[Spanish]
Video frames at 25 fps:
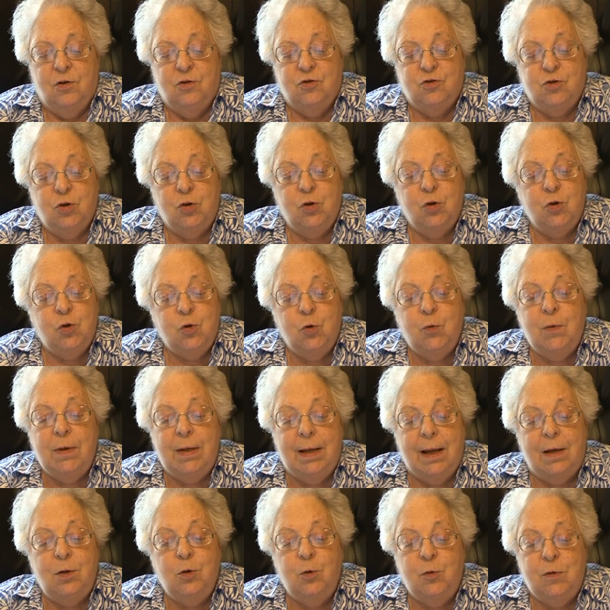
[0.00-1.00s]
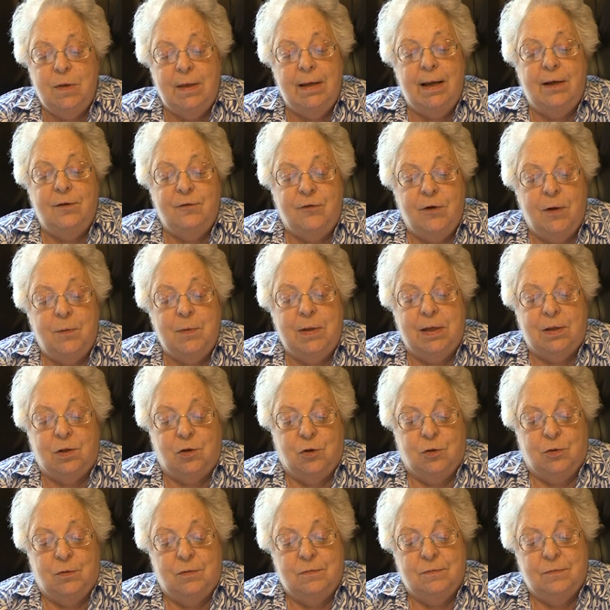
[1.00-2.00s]
Yo no tuve la luz del
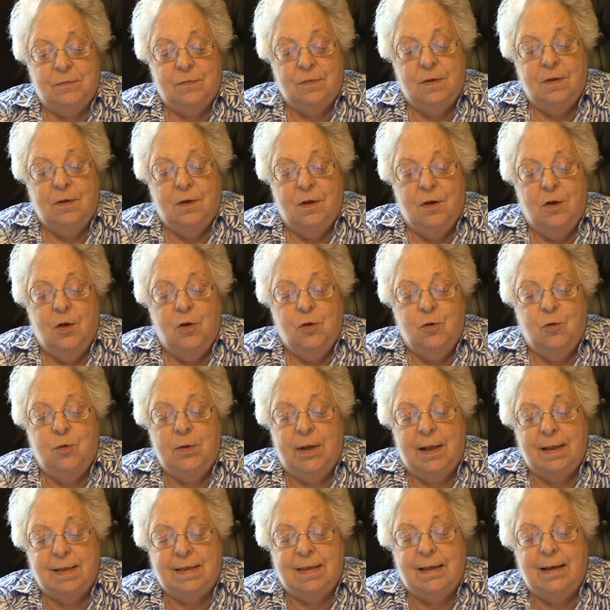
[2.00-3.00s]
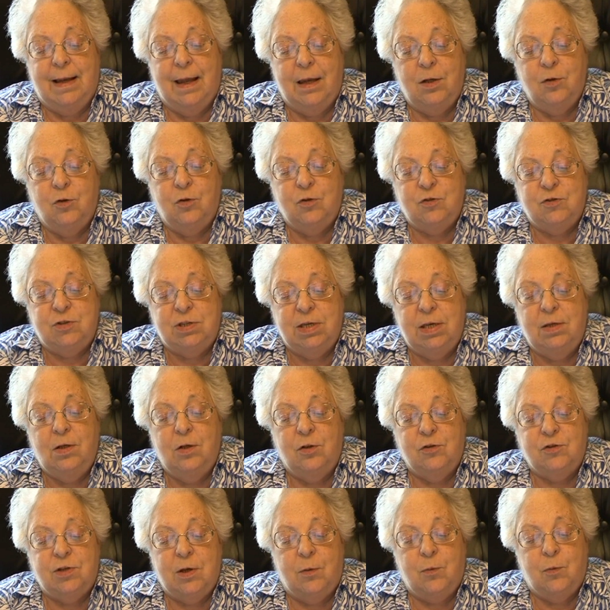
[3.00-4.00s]
alfabeto, durante largos
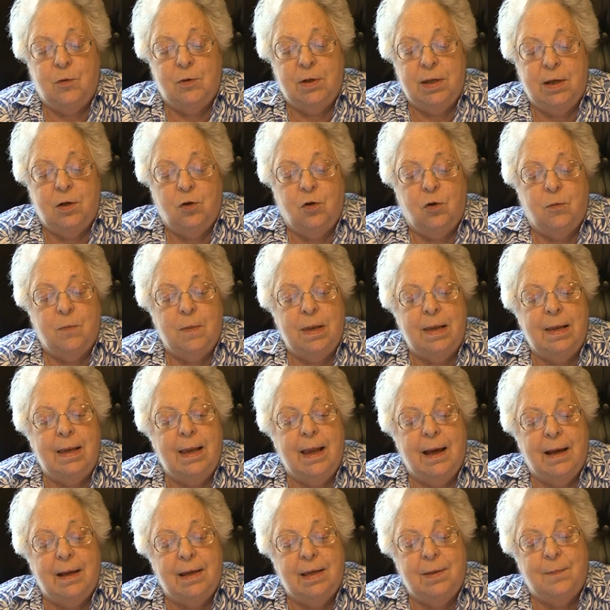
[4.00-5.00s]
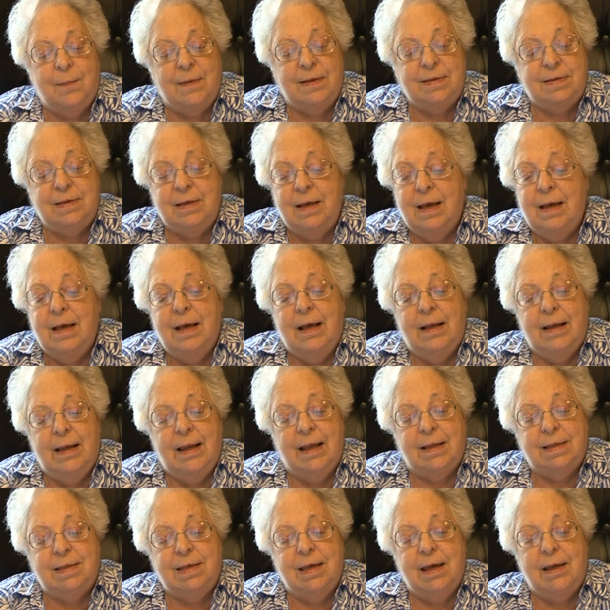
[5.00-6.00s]
siglos aboné con mis lágrimas
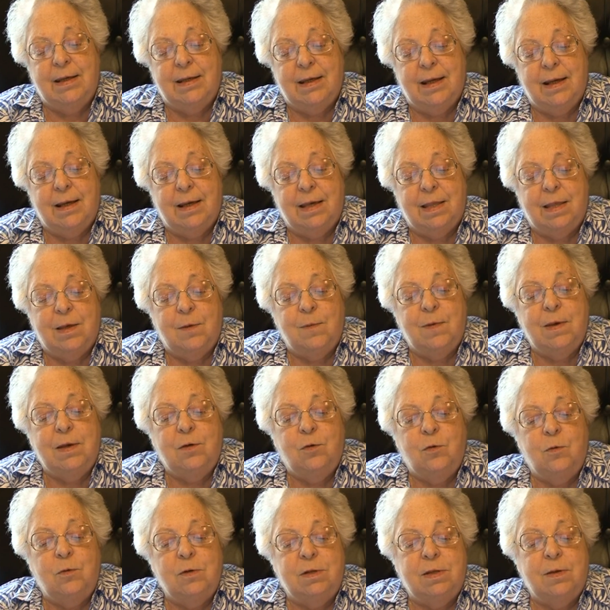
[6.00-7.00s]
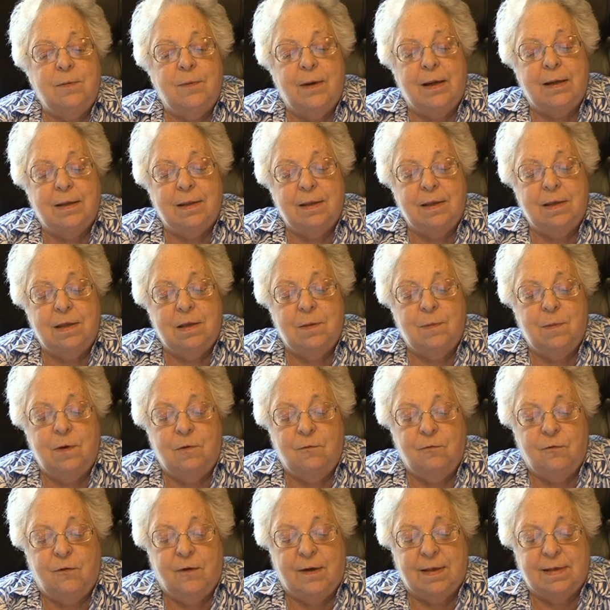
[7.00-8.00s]
la tierra que debí cultivar desde mi
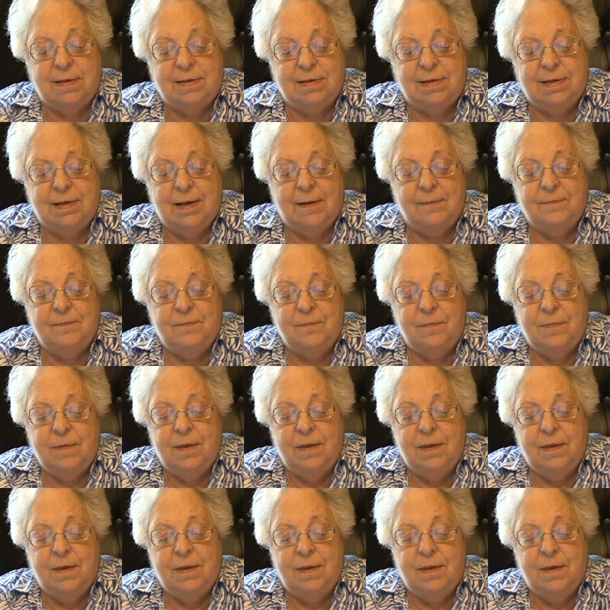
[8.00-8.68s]
infancia.